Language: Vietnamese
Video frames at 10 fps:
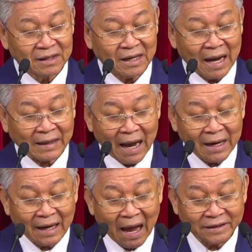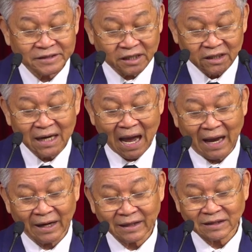a can đã giữ
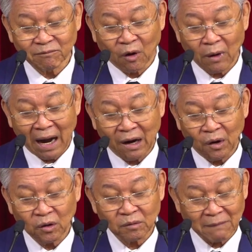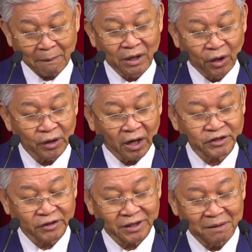lại cái bộ áo Babylon đó
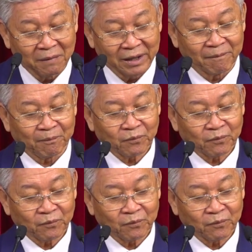cho chính mình